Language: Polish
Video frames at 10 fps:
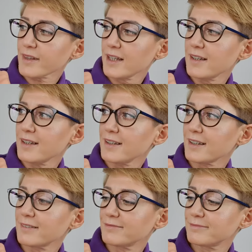
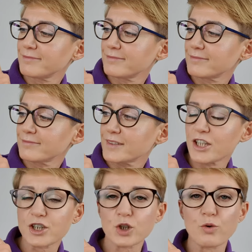Mm,
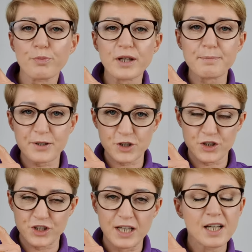Jeśli kupuję
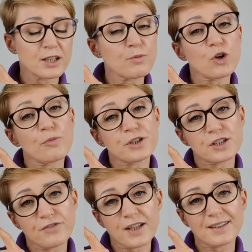parzyście, to mogą być
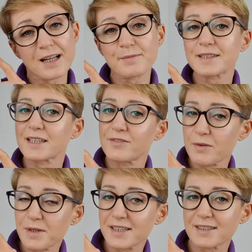dwie damskie,
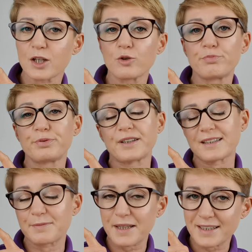dwie męskie lub na
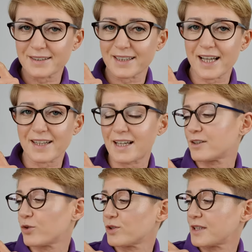zmianę, tak jak ja
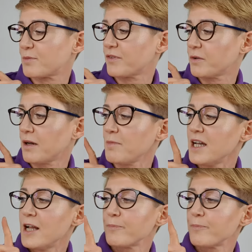to zamówiłam.